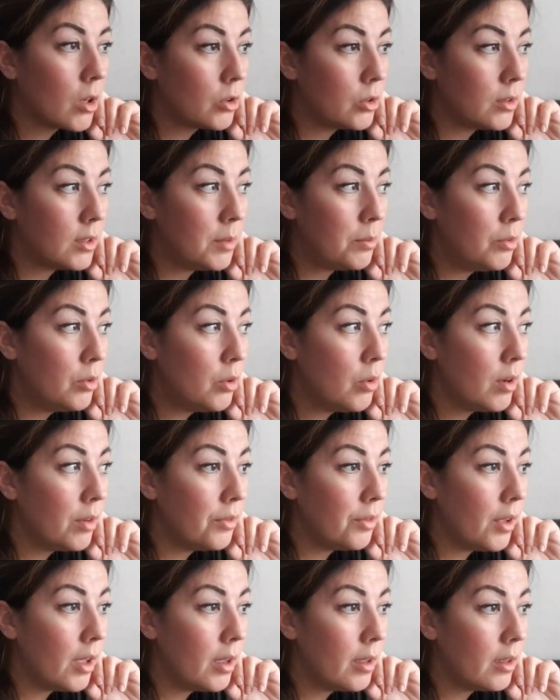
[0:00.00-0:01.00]
Je ne sais plus quoi
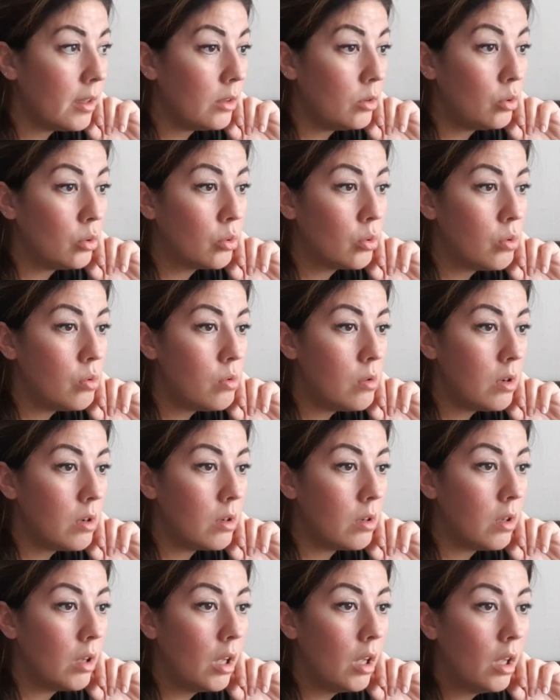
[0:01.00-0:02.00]
faire. Et du coup,
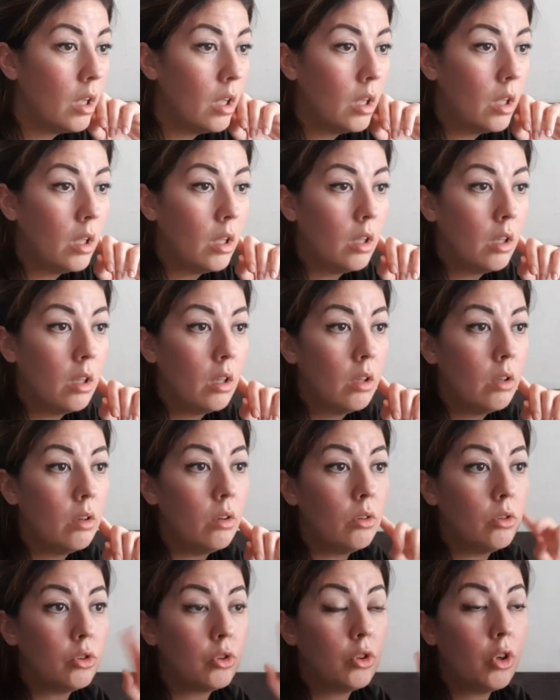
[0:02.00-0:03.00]

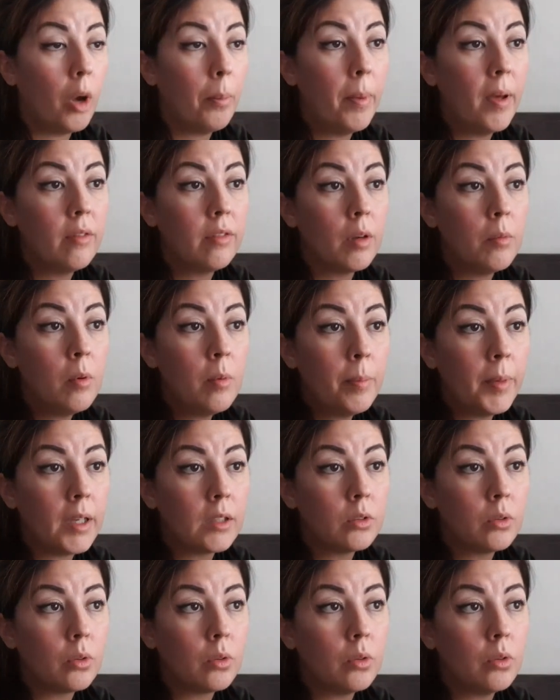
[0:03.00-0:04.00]
je ne dors pas vraiment
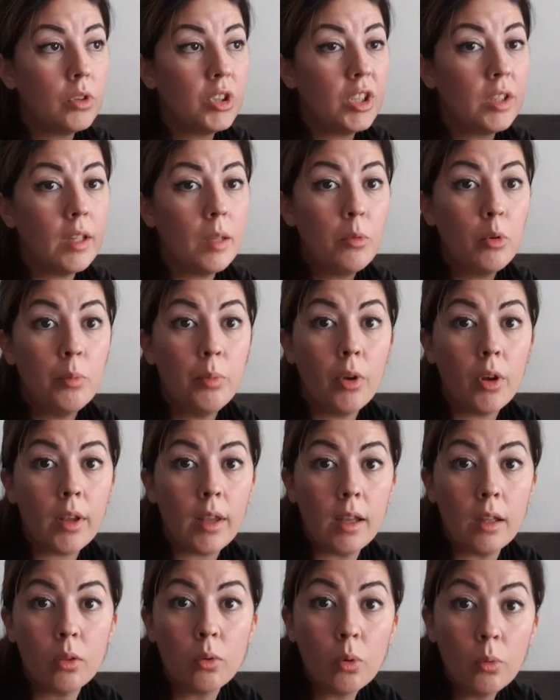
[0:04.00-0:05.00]
parce que j'ai tellement peur
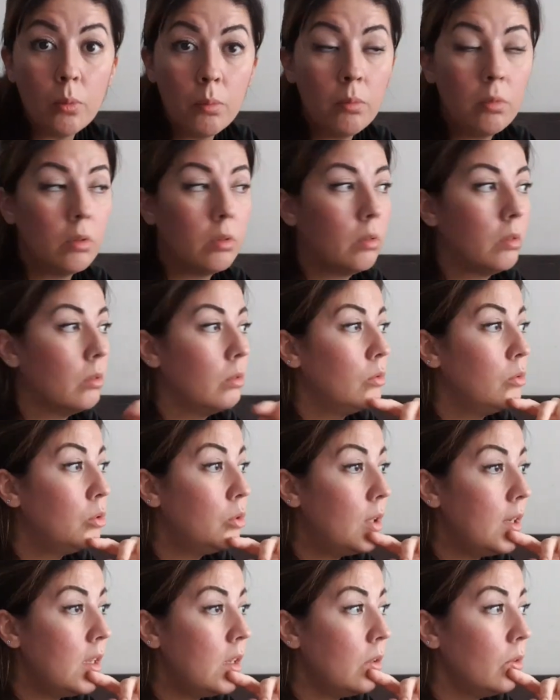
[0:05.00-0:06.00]
qu'elle tombe
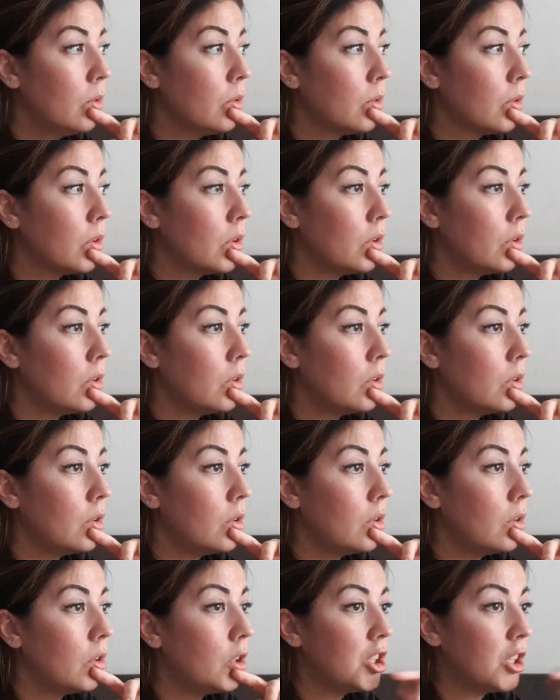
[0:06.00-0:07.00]
du lit. Donc,
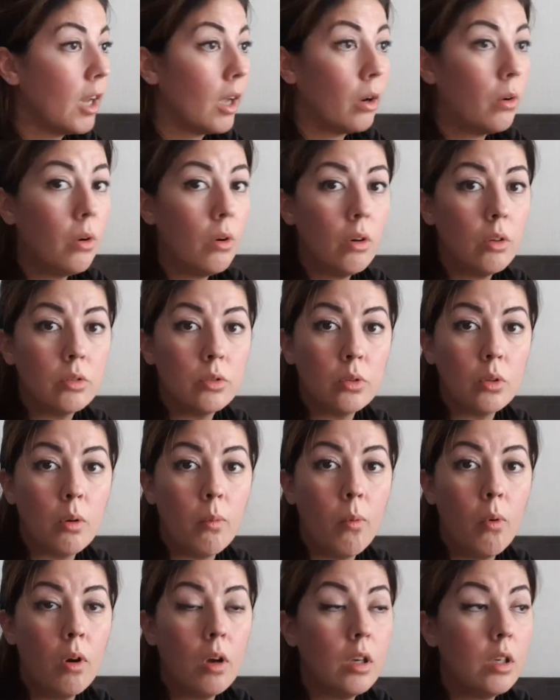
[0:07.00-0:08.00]
je la colle sur
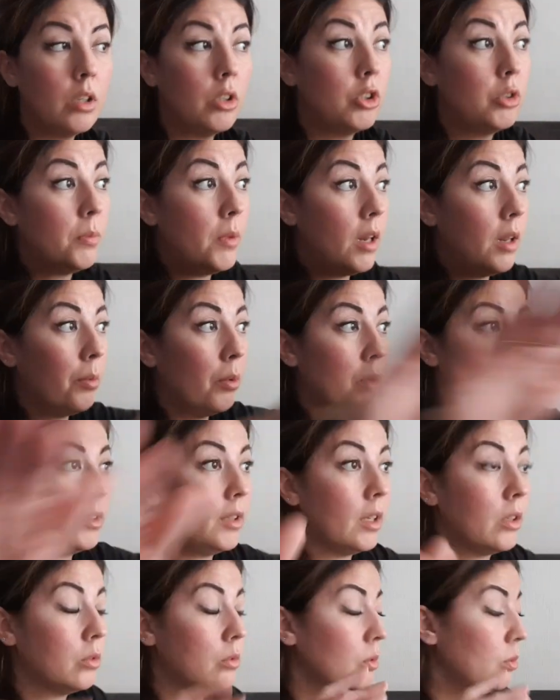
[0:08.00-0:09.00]
moi, je mets les
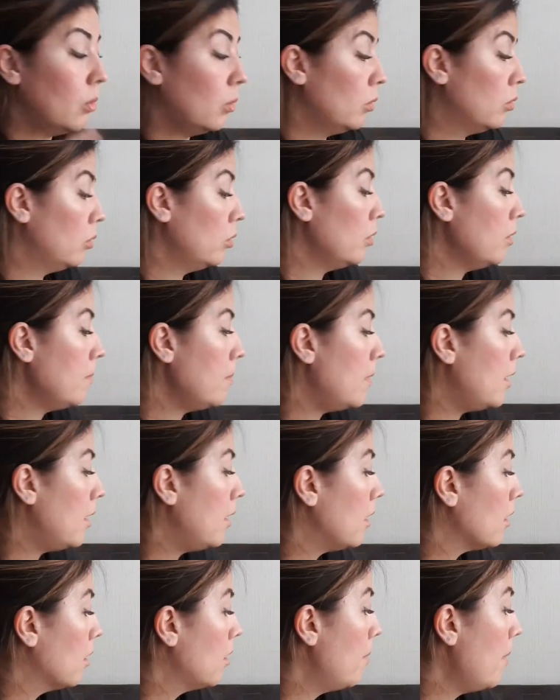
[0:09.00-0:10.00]
protections autour,
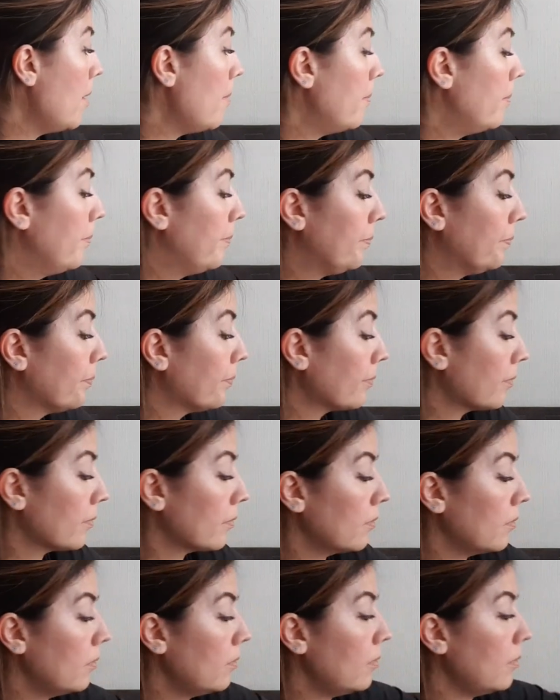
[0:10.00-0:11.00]
mais quand même,
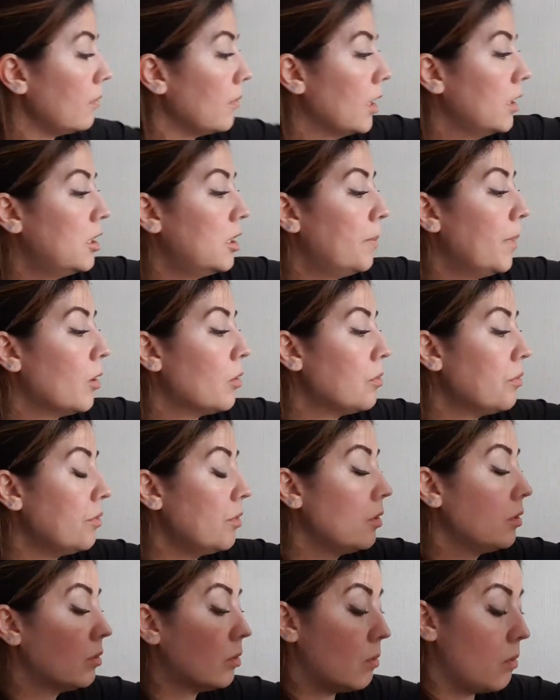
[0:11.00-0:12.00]
j'ai pas
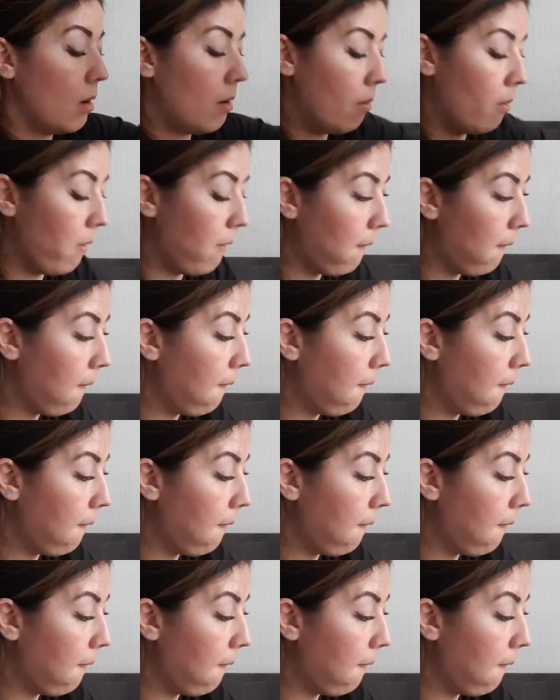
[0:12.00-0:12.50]
confiance, quoi.